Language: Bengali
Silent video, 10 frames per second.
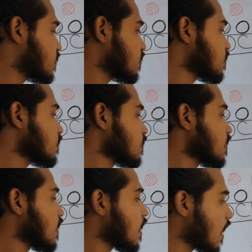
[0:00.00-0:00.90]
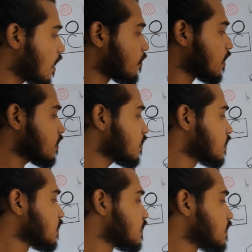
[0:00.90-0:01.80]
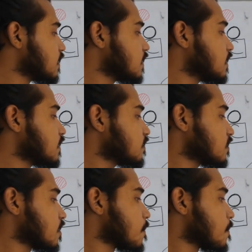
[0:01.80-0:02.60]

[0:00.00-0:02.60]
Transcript: অ্যাকশন আবার হি ইজ